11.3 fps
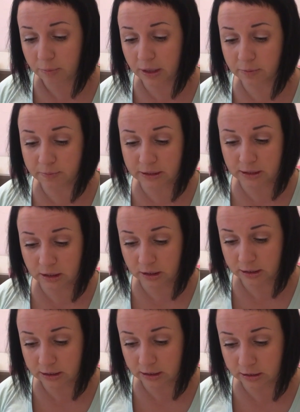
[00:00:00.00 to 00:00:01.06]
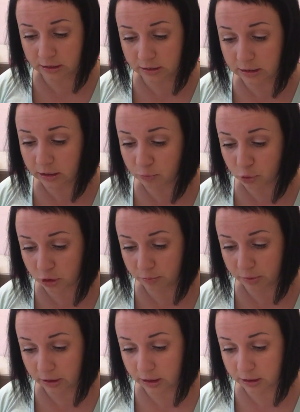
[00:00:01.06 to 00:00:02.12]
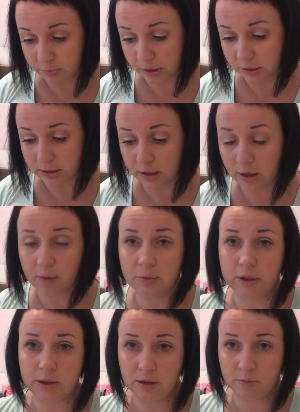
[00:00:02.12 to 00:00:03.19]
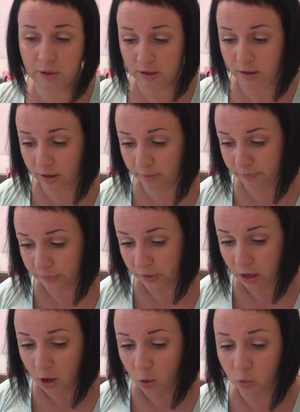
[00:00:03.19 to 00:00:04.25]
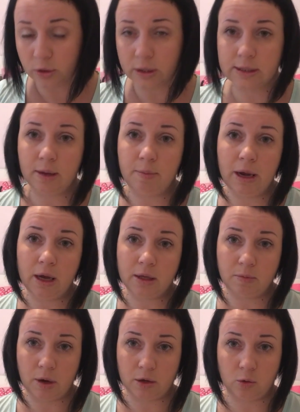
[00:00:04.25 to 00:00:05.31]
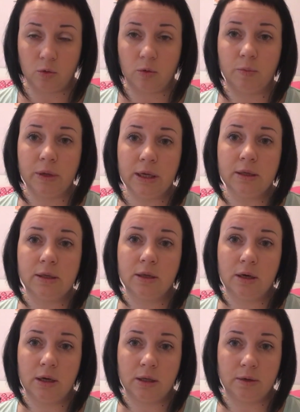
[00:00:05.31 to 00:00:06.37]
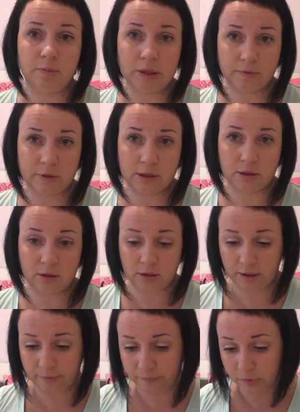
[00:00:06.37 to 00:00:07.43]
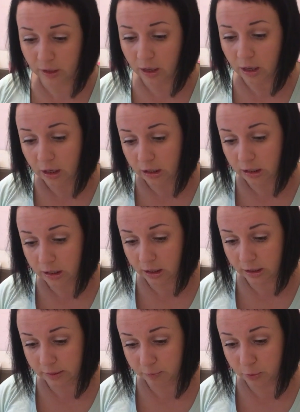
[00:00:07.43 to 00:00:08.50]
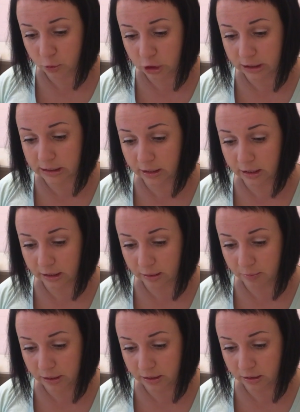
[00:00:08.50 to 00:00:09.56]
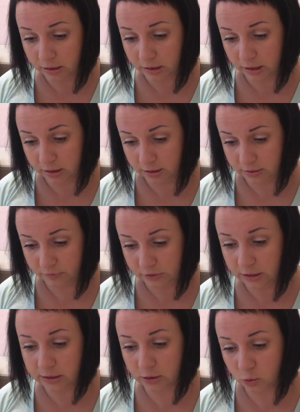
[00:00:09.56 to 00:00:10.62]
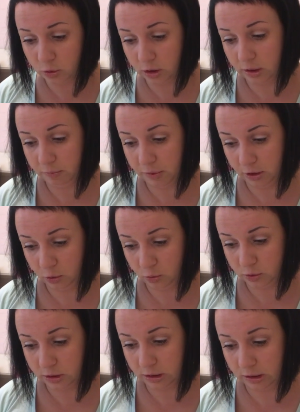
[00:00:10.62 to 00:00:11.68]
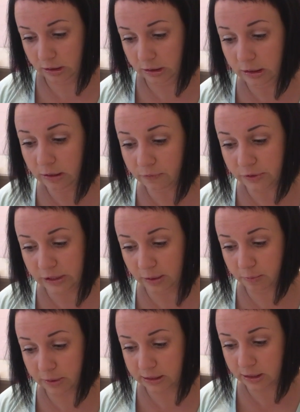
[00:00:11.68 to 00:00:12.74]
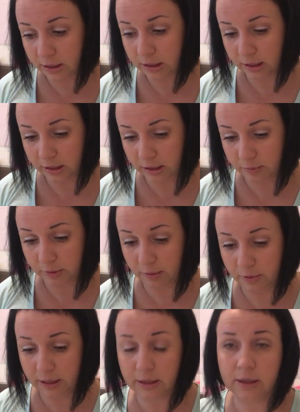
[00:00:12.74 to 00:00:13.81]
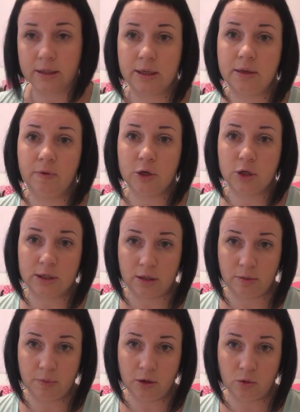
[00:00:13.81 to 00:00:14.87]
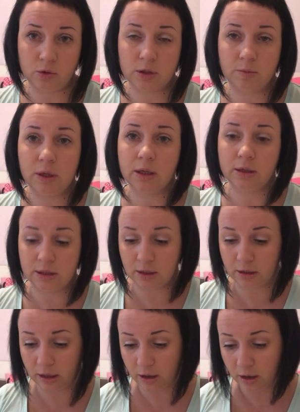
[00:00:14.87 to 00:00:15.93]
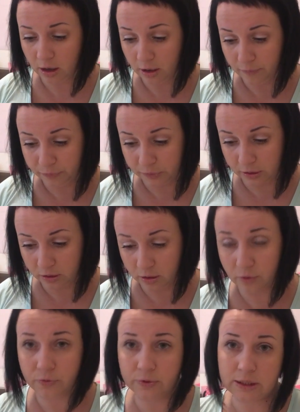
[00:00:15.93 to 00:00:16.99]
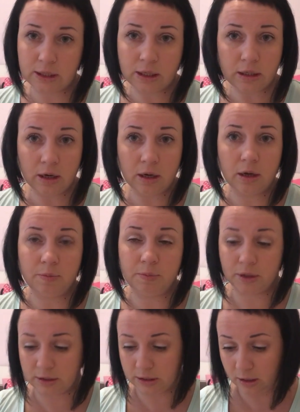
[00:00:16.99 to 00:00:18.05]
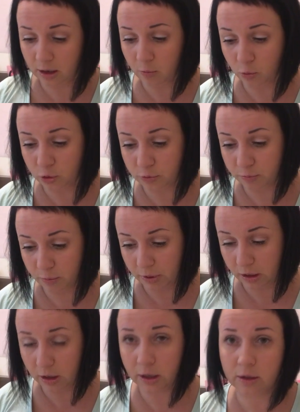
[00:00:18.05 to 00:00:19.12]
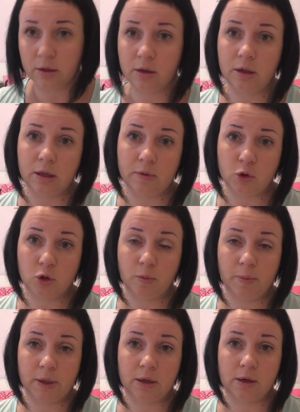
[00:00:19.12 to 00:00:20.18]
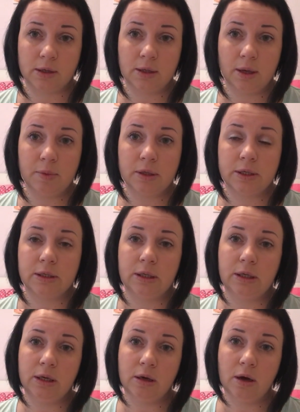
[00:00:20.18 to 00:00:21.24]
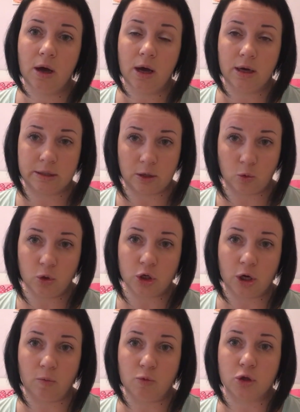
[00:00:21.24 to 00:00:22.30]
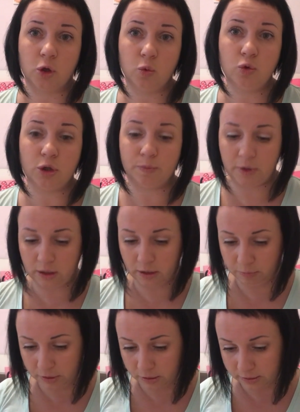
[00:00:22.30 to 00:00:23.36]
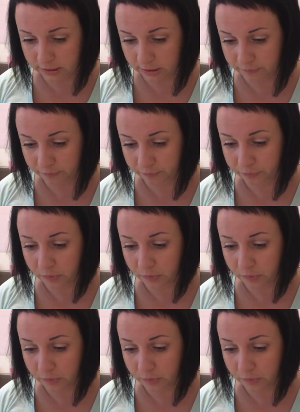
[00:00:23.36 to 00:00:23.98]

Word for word: Перед подсадкой за один день можно принять пироксикам 10 мг. Он расслабляет матку. Мне делали это именно в центре. И получается одна таблетка три раза в день за сутки до переноса. И в день подсадки одна таблетка за 2 часа до переноса. Мне это делали в центре. Пероксикам очень помогает для того, чтобы матка расслабилась получилось и зародыш как можно лучше прикрепился.